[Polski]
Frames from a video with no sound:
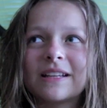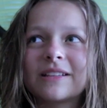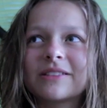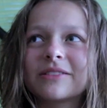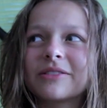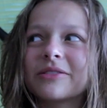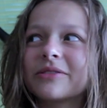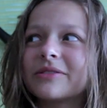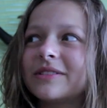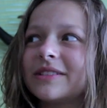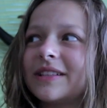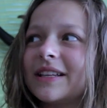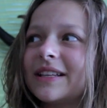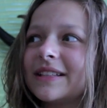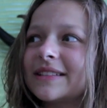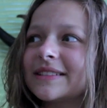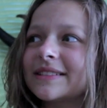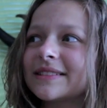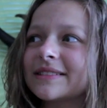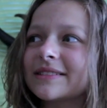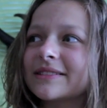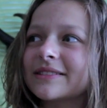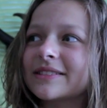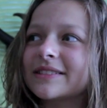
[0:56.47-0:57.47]
no, nie
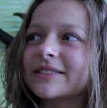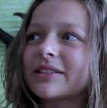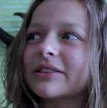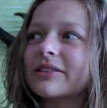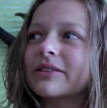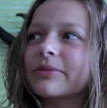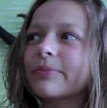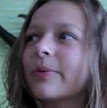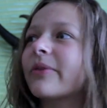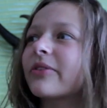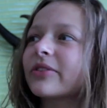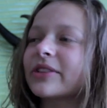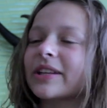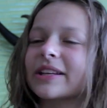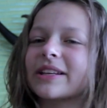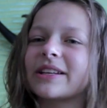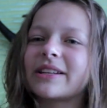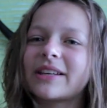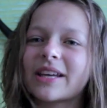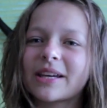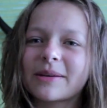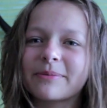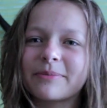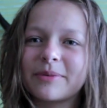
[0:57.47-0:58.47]
jest, jest to typowo
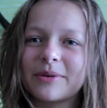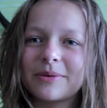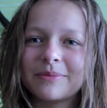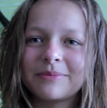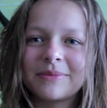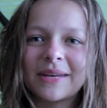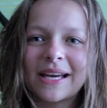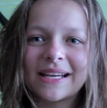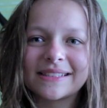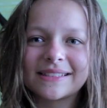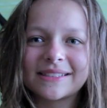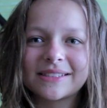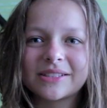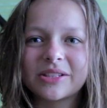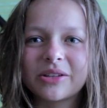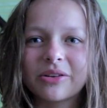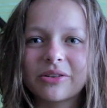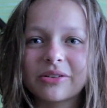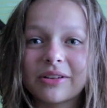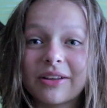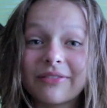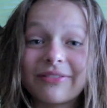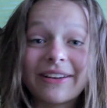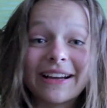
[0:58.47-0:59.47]
takie jakby
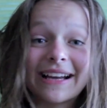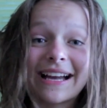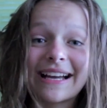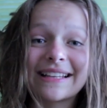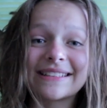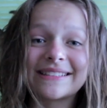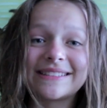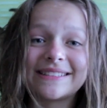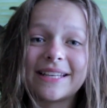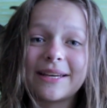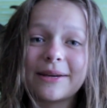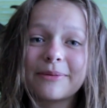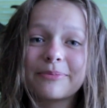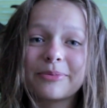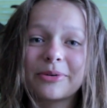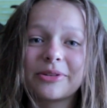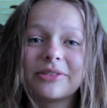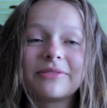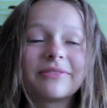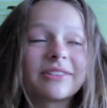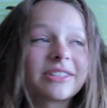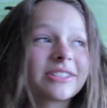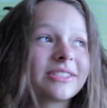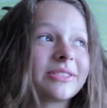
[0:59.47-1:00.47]
miasto na wakacje,
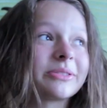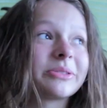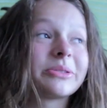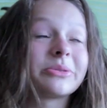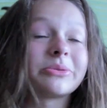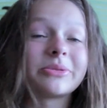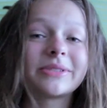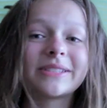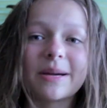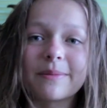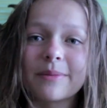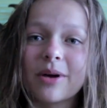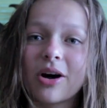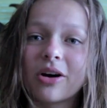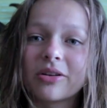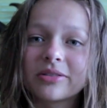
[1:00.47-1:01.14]
ponieważ są tu same